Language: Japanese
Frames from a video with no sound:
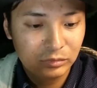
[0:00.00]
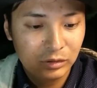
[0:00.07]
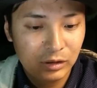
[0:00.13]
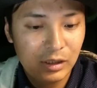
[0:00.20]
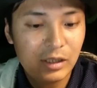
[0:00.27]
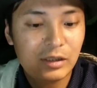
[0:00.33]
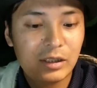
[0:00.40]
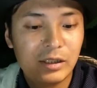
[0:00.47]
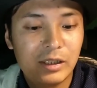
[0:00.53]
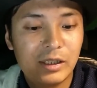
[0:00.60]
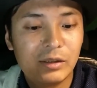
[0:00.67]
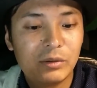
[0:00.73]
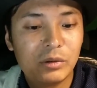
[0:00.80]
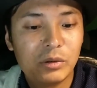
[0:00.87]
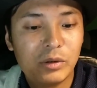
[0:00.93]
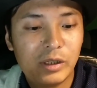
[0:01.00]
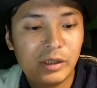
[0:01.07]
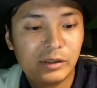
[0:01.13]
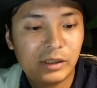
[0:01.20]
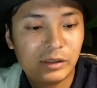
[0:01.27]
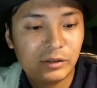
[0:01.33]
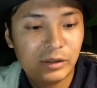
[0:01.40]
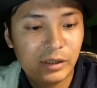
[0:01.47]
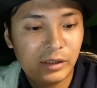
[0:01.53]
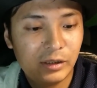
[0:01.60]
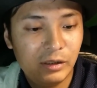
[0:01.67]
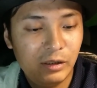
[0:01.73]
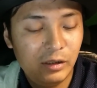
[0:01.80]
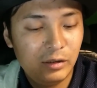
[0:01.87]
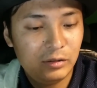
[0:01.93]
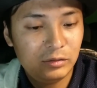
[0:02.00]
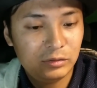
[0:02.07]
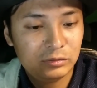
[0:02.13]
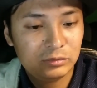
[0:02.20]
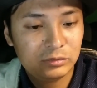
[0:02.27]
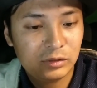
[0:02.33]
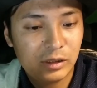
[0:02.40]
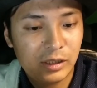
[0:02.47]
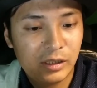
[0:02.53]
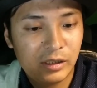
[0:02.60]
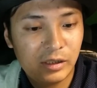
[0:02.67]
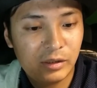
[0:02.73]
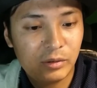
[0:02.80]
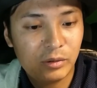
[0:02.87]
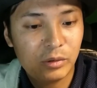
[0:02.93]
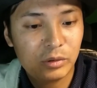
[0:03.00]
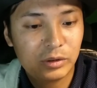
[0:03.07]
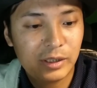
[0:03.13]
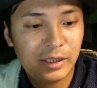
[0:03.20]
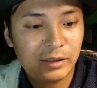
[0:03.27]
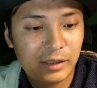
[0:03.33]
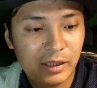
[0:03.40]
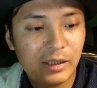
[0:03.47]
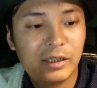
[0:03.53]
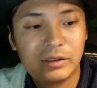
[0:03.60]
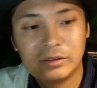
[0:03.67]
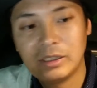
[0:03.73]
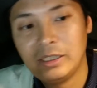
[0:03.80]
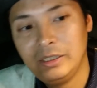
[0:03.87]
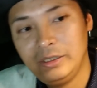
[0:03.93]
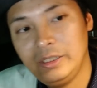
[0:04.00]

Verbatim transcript: 0.05円なんで、えー、5.7円ぐらい